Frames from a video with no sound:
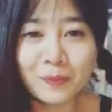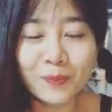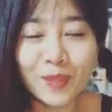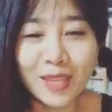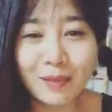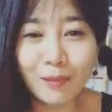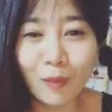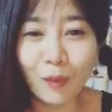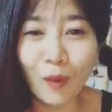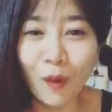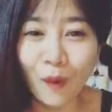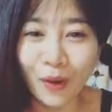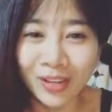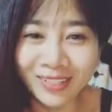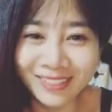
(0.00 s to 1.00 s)
nhìn một
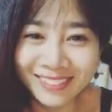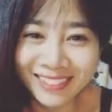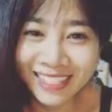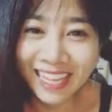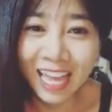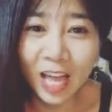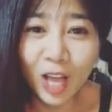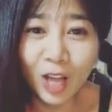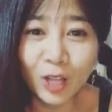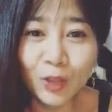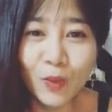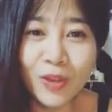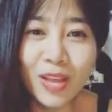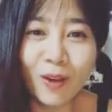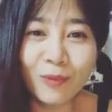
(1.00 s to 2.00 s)
hồi
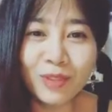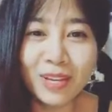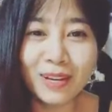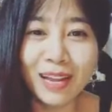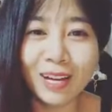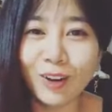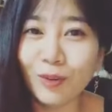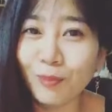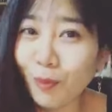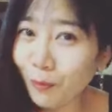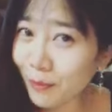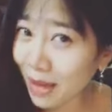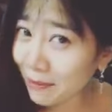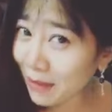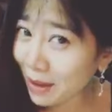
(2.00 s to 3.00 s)
tôi giống như là con búp
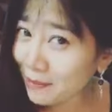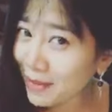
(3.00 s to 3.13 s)
bê bà